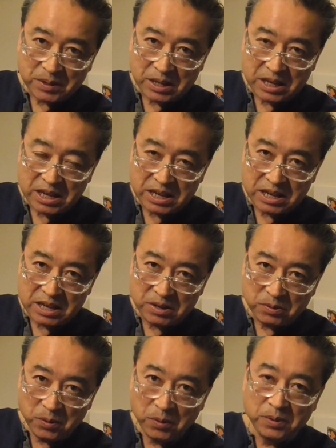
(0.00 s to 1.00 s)

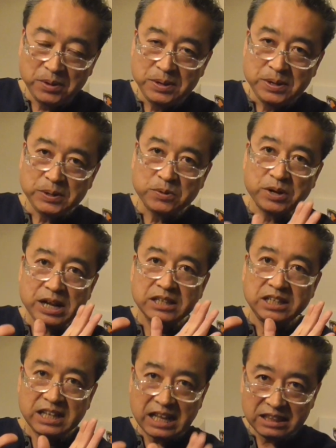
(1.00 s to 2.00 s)
えー、をご
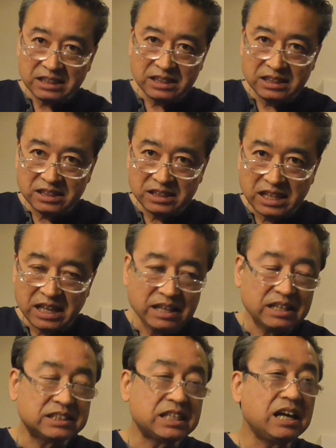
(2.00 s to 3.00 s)
覧になっ
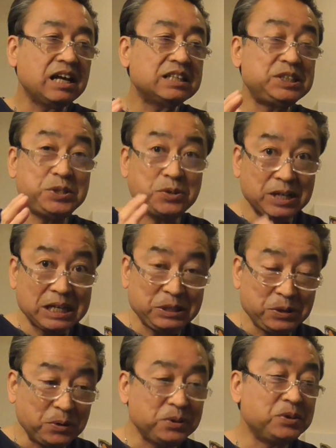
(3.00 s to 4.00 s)
て3月4日
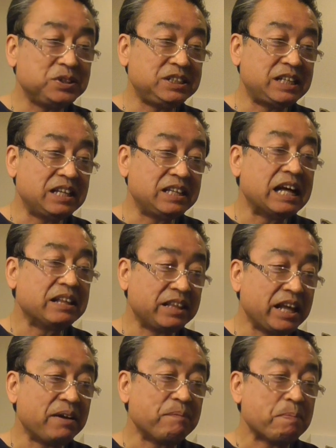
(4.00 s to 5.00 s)
の夜の時点なん
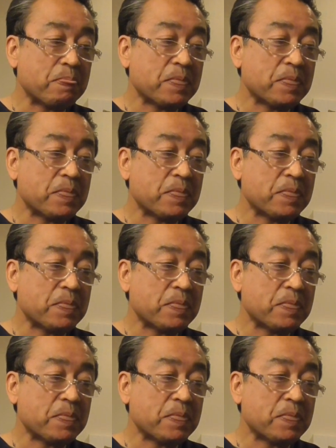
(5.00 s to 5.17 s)
で